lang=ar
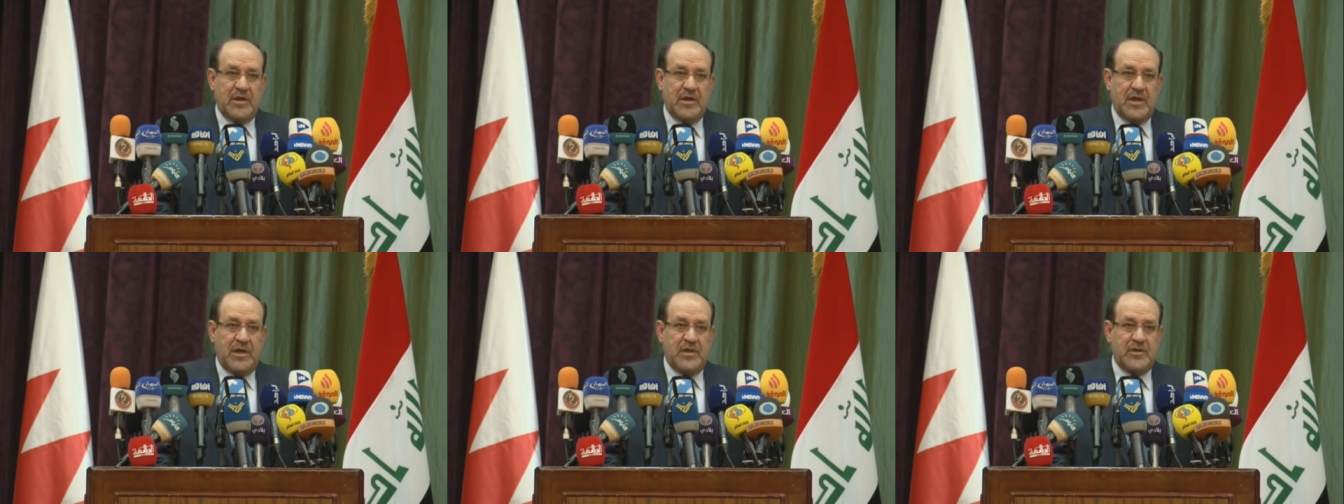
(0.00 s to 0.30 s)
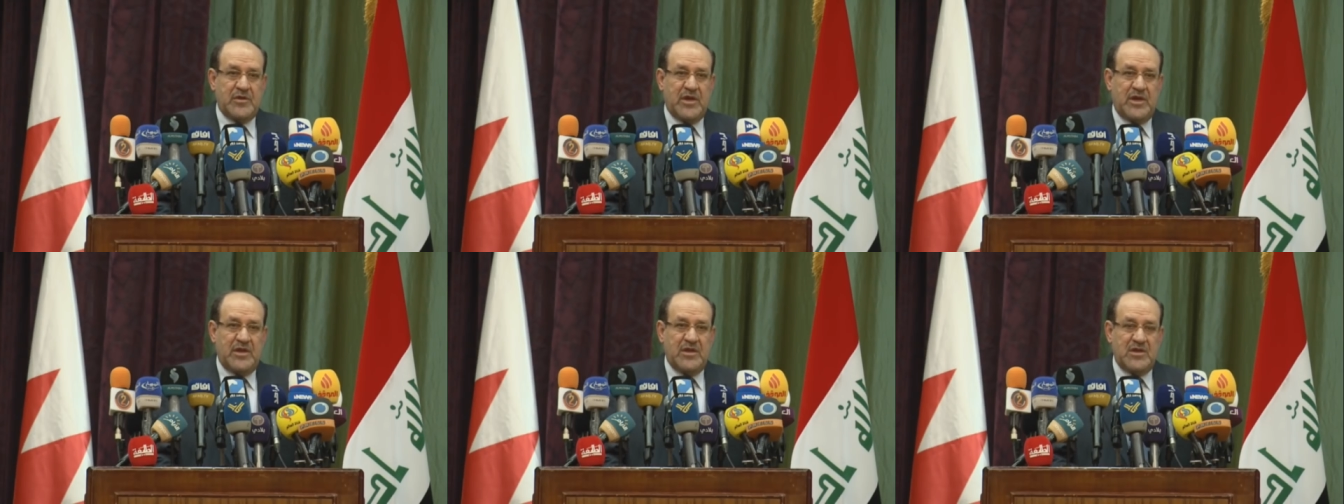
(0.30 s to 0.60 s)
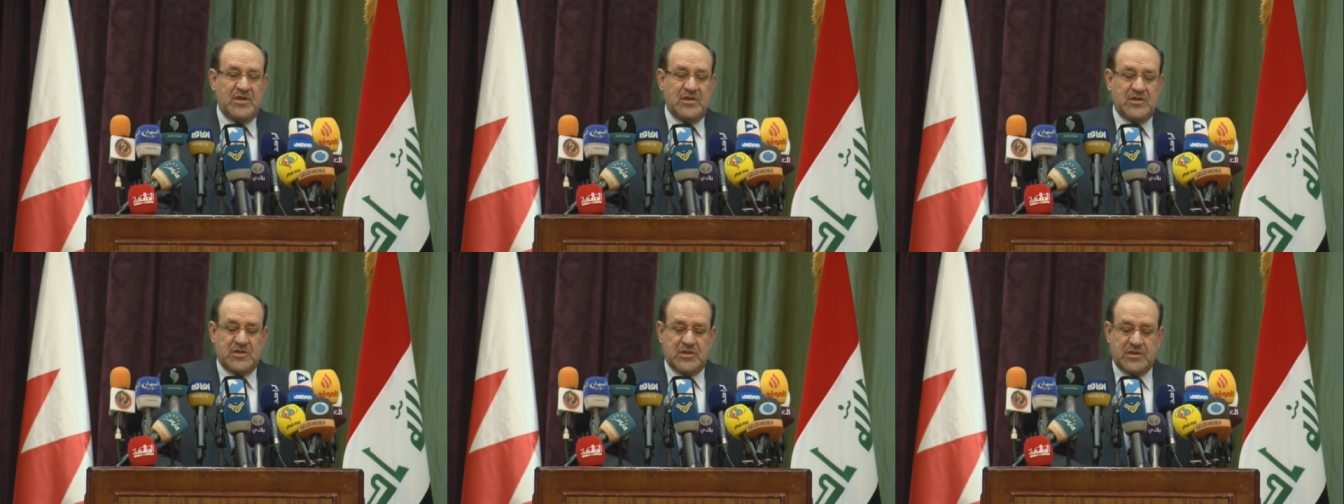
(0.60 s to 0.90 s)
أن
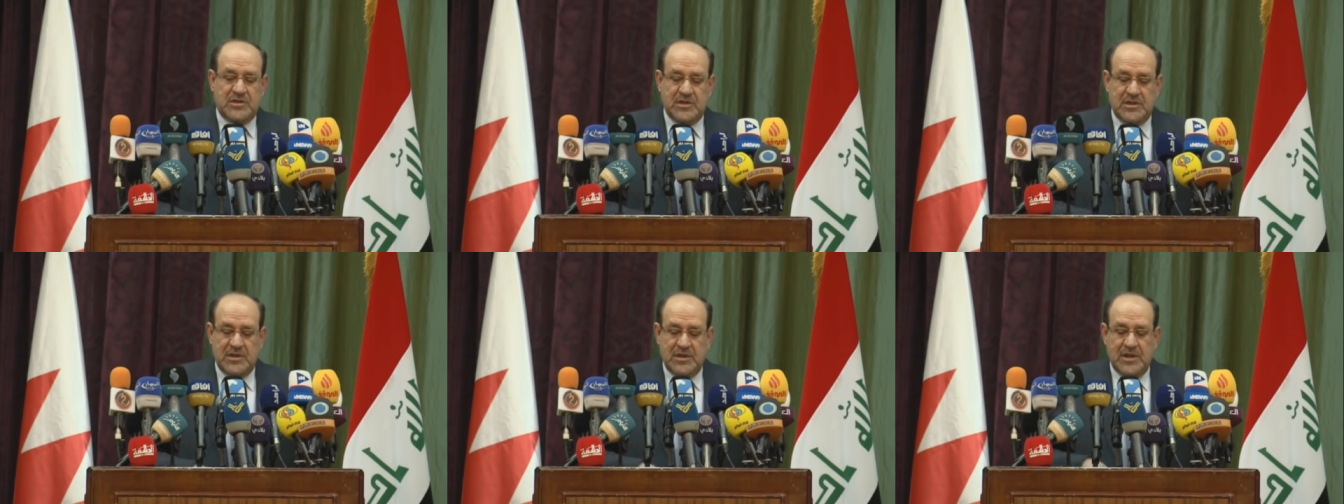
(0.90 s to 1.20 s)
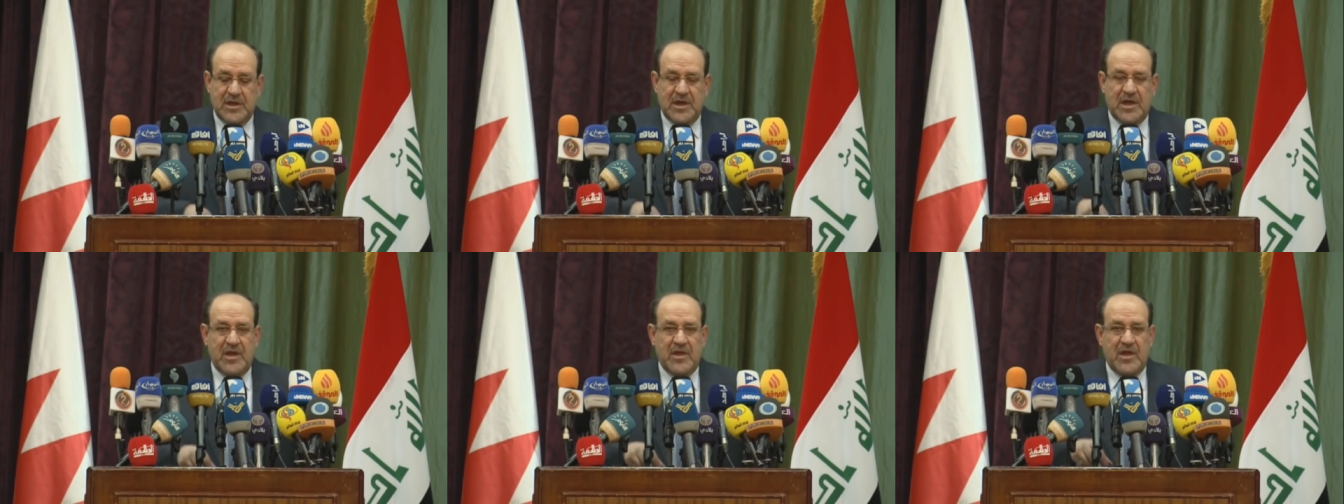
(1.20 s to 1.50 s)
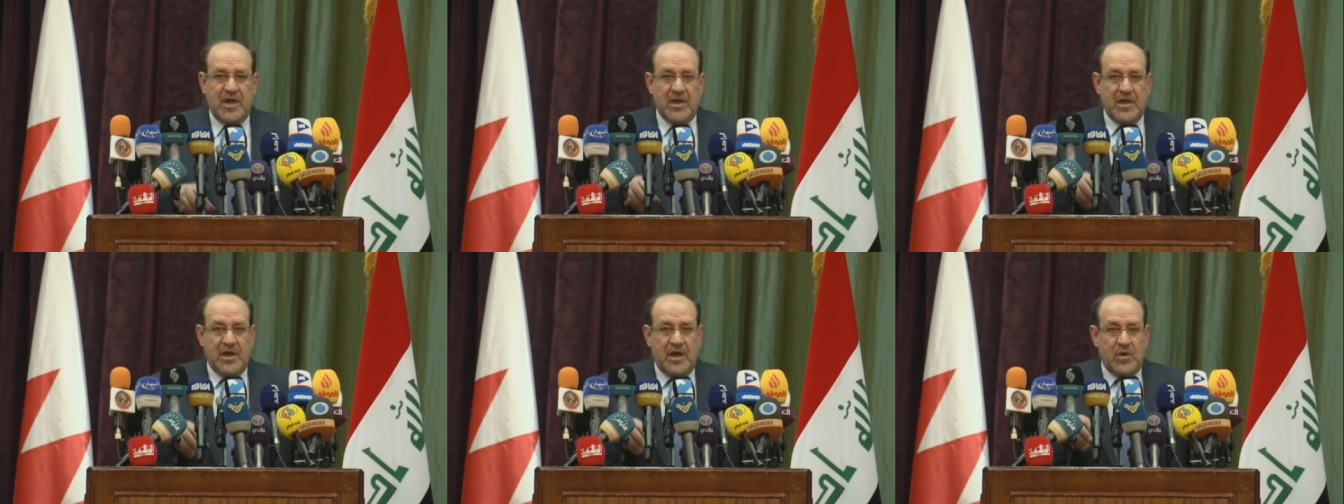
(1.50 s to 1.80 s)
يعيش
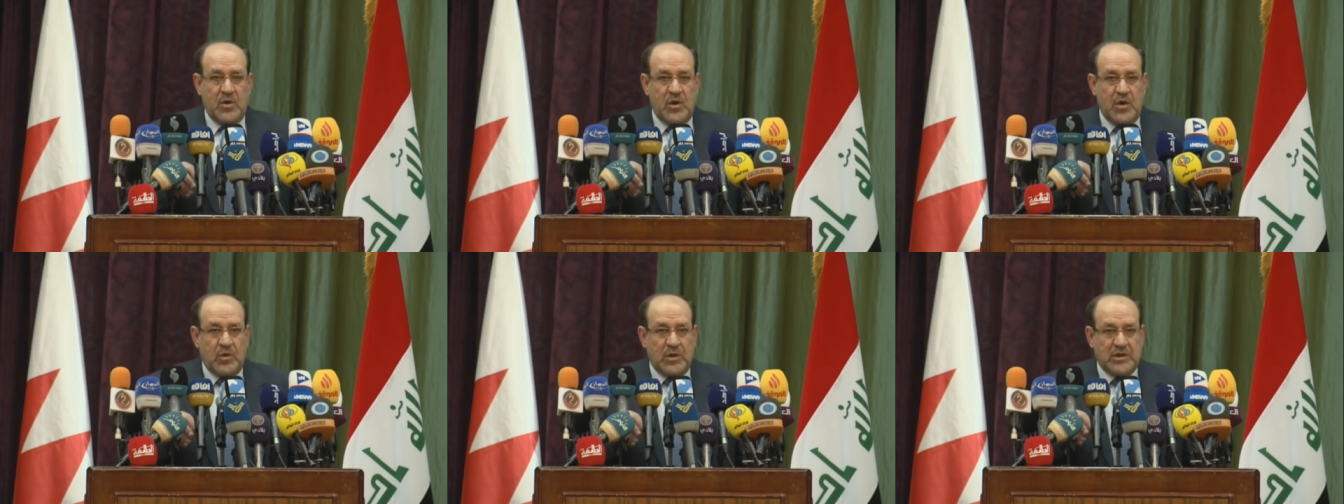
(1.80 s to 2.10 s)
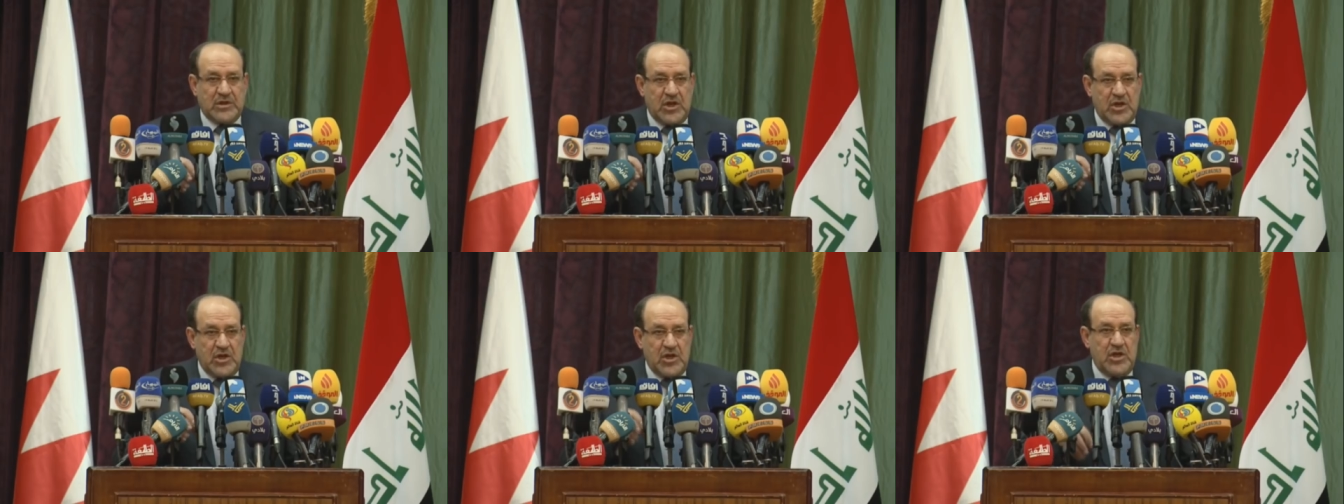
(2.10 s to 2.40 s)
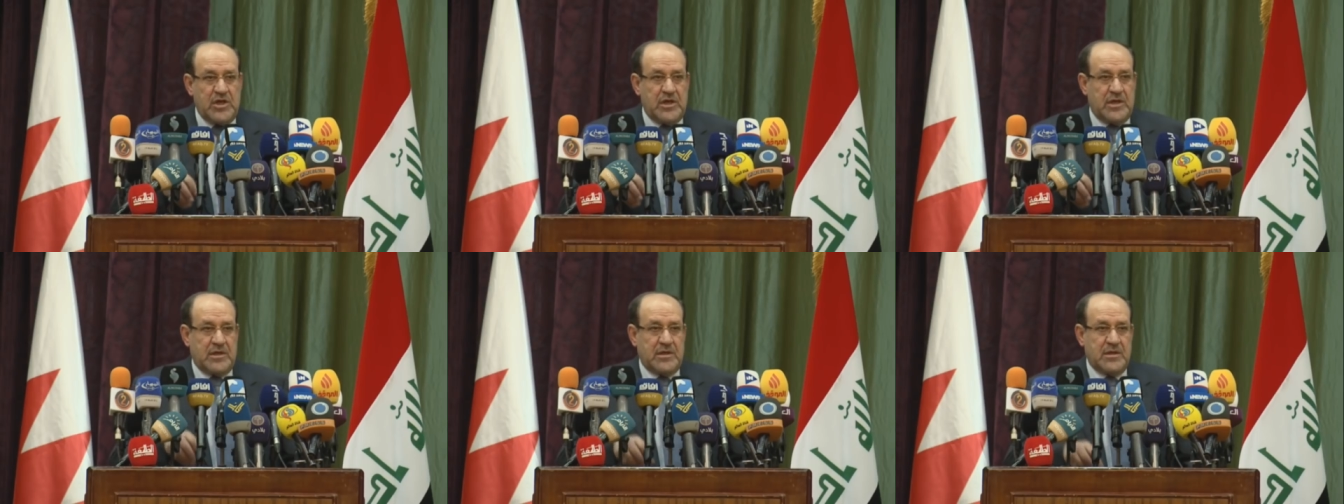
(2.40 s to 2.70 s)
قضاياه
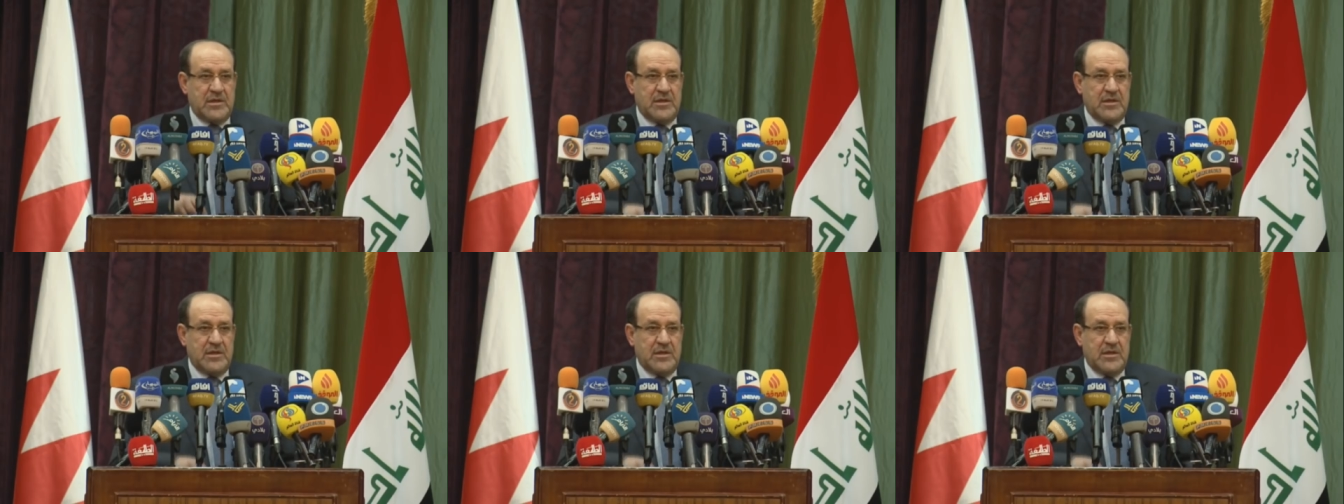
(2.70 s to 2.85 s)
الوطنية